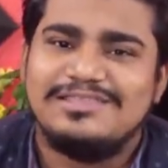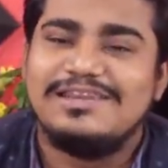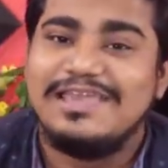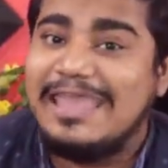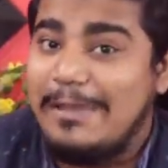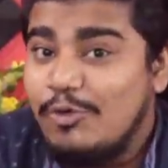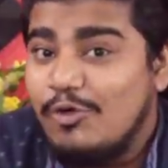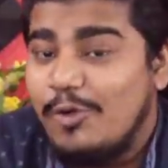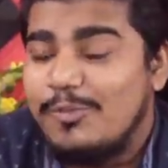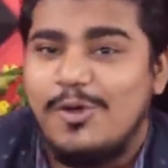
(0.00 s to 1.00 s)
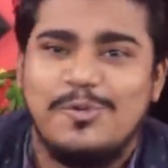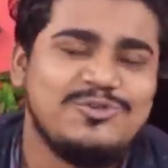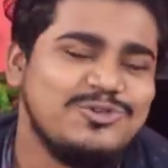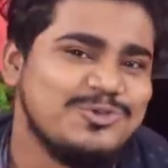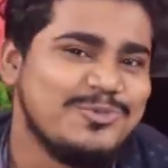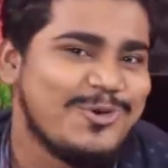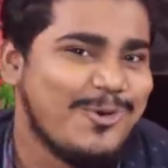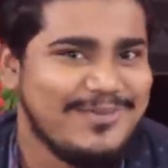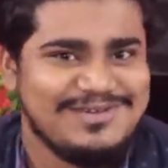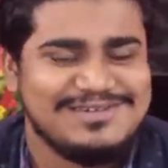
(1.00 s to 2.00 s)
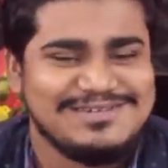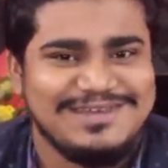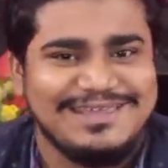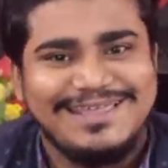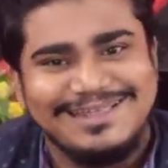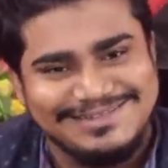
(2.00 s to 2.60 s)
দিলে কেমন হবে অবশ্যই তোমরা কমেন্ট সেকশানে